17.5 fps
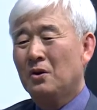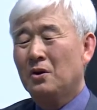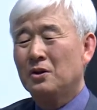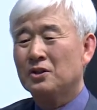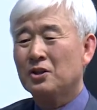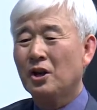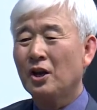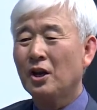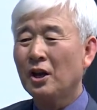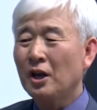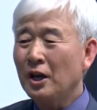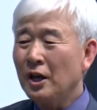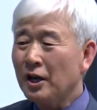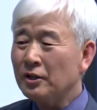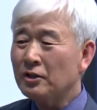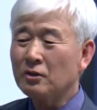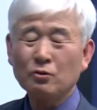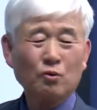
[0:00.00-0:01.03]

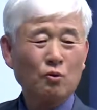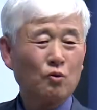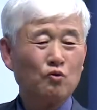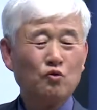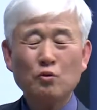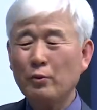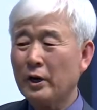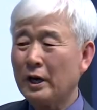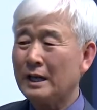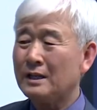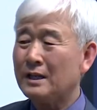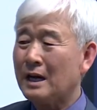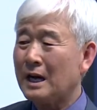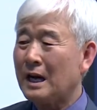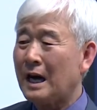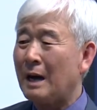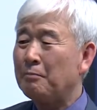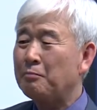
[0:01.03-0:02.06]
세계적으로 유명한
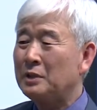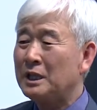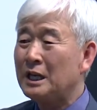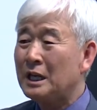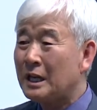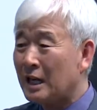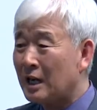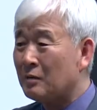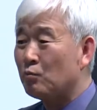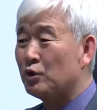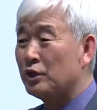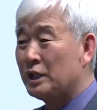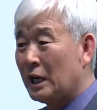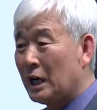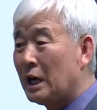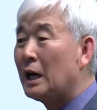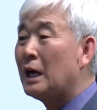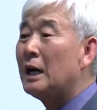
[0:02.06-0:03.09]
갑질이라는
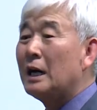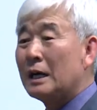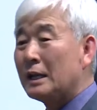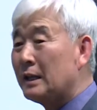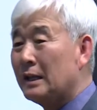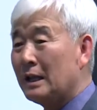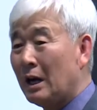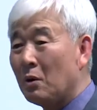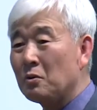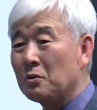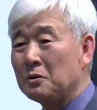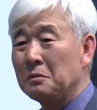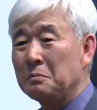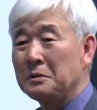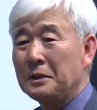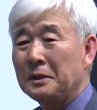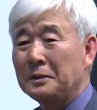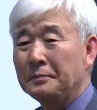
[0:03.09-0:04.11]
문제가 나오는
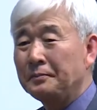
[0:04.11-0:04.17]
겁니다.